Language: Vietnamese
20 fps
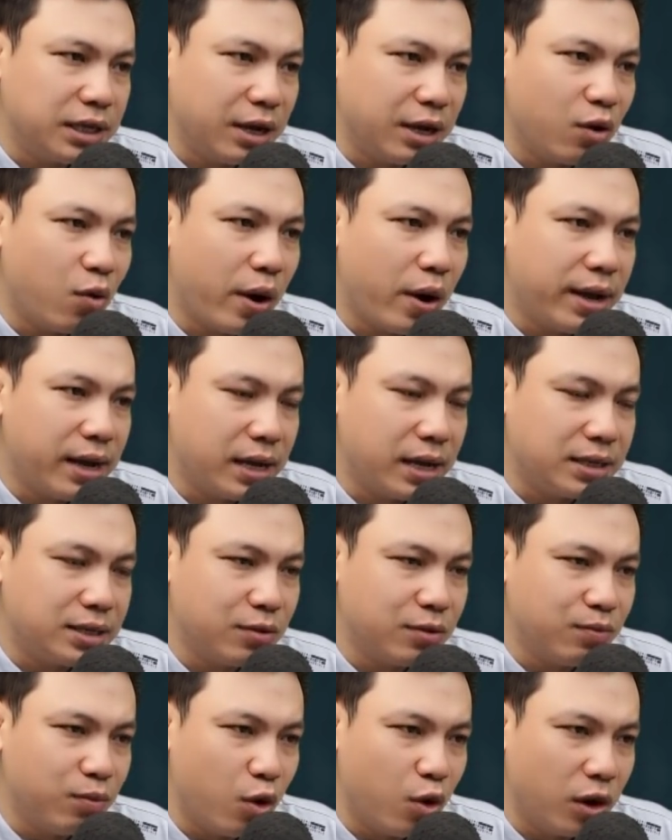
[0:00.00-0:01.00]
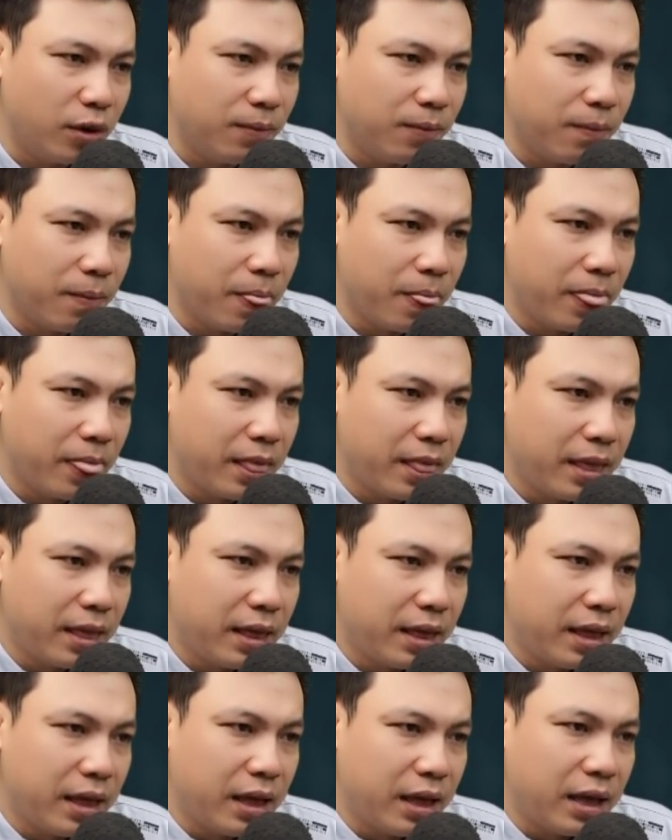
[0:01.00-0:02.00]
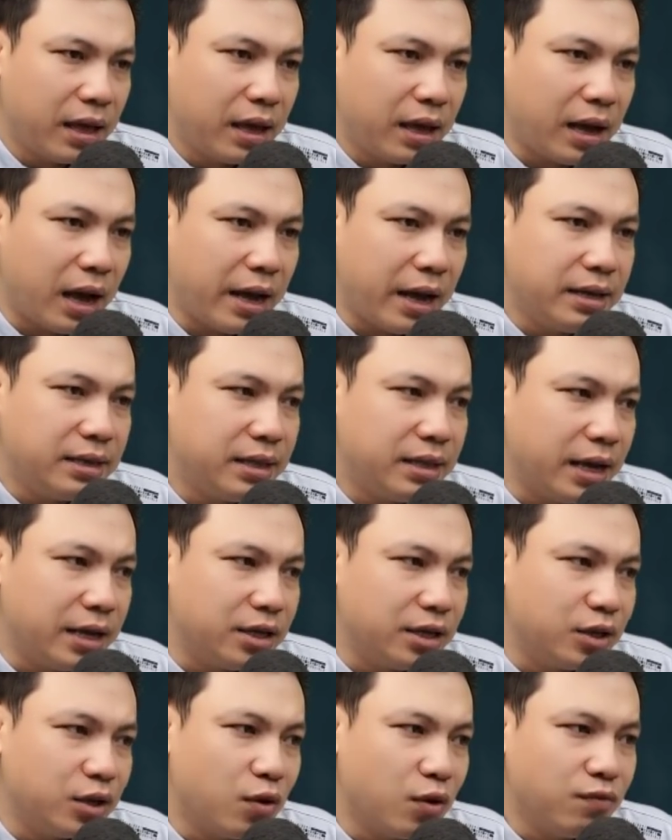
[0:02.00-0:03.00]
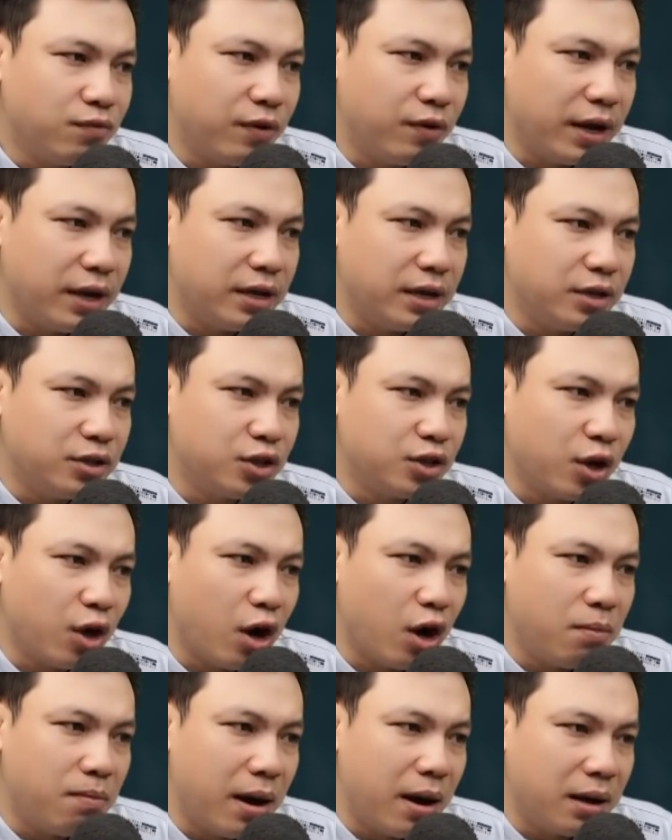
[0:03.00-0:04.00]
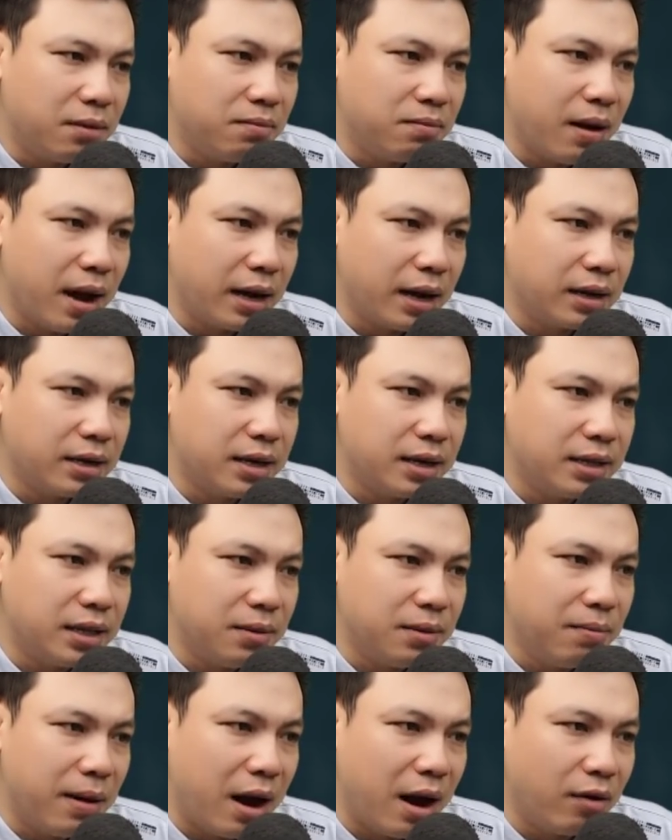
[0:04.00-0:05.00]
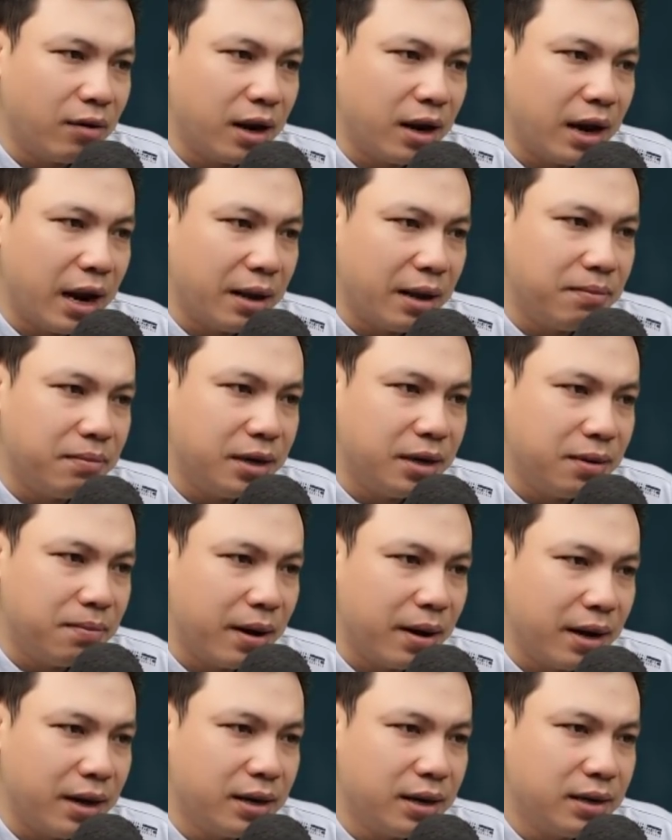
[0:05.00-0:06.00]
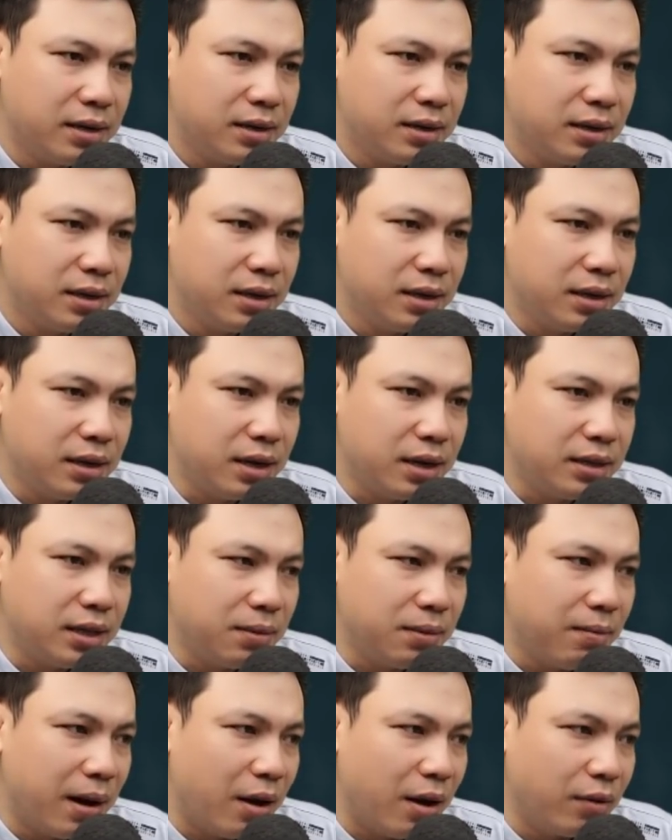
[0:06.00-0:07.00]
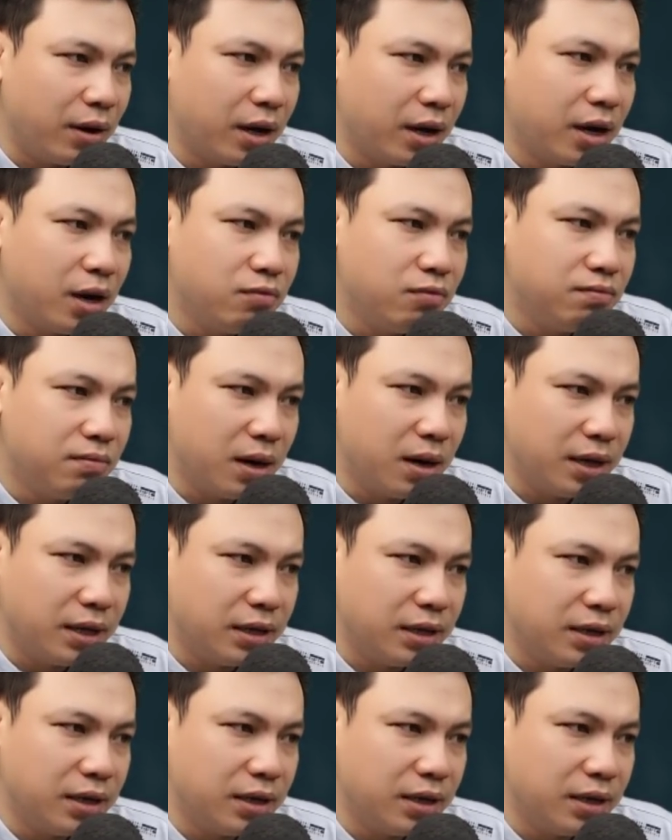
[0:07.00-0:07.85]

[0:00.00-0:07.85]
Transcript: Mắt liền nhắm nghiền, mắt tái nhợt, mồm ngậm chặt, nước bọt sùi ra hai bên mép. Bà Mai ôm chầm lấy con kêu khóc.